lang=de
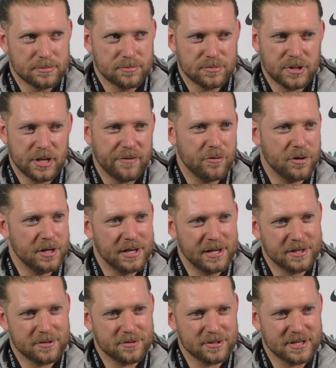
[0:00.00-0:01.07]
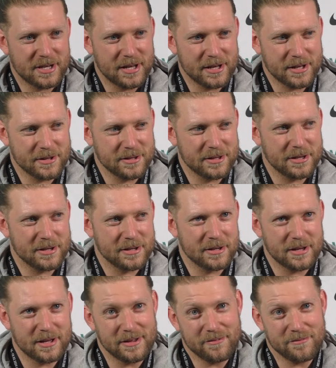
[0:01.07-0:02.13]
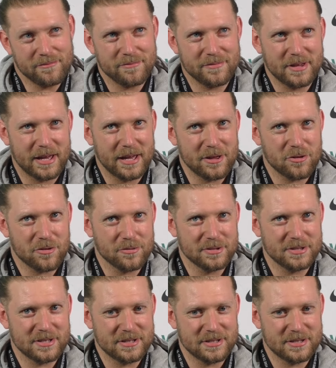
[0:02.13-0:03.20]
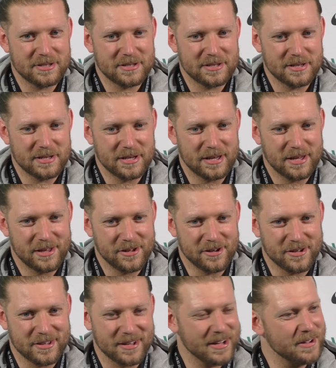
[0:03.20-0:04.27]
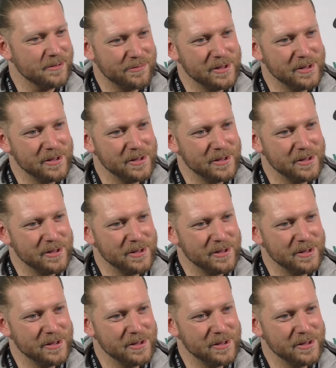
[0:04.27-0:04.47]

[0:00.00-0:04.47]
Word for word: Nee, würde ich nicht so sagen, denn Drehstoß ist, ja, da kann